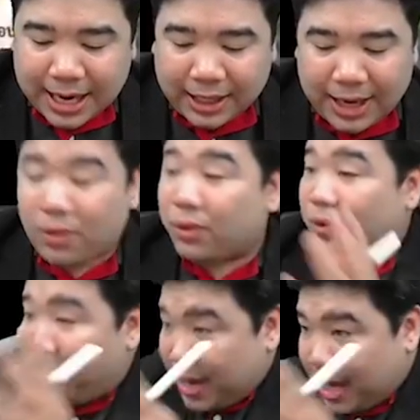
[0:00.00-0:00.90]
อย่างเดียว
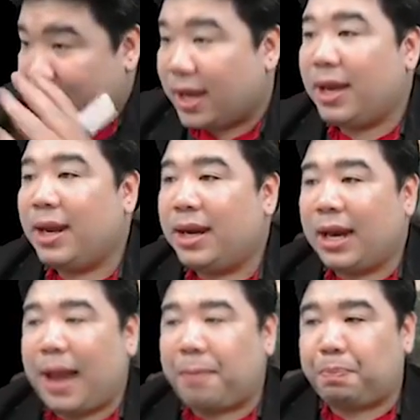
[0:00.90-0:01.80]
ก็มี
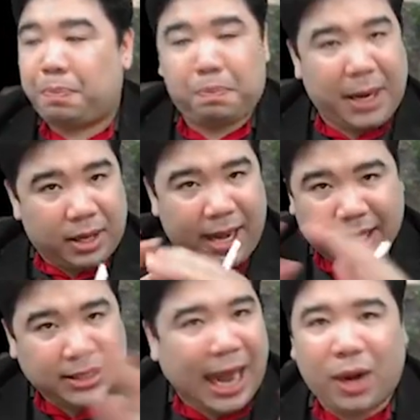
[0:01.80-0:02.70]
นะครับ เป็นเอ
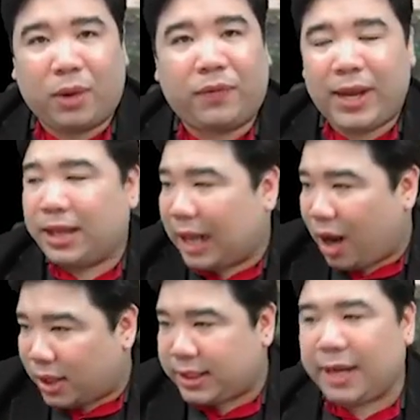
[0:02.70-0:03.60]
กสารโหลดฟรีต
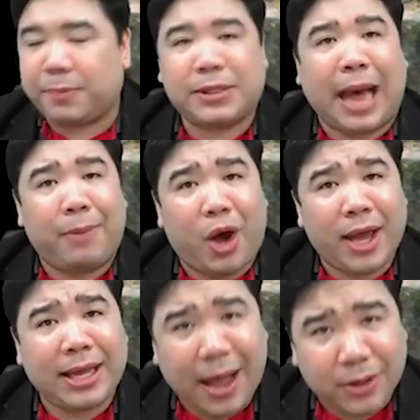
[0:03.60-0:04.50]
ลอดชีพ
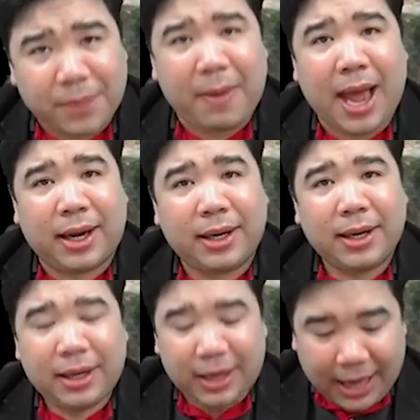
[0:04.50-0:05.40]
390 บาท
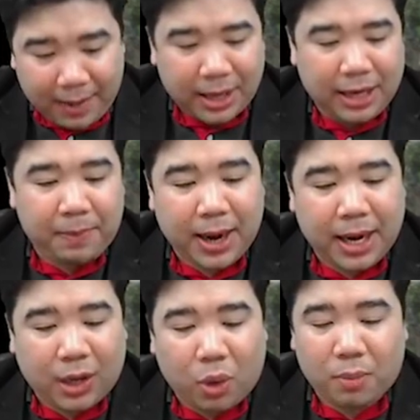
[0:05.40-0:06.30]
นะครับ อันนี้เป็น
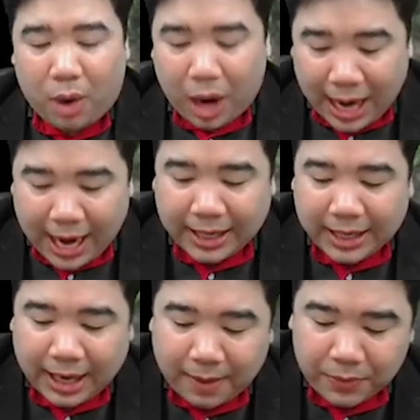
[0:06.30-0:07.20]
ในกลุ่มออนไลน์
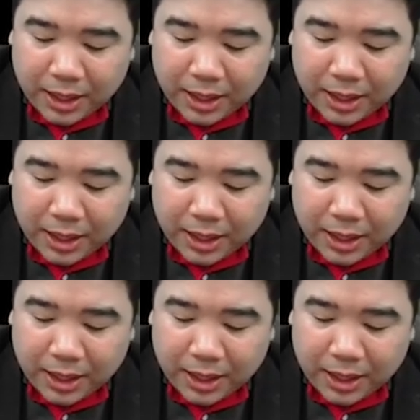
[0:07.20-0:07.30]
นะครับ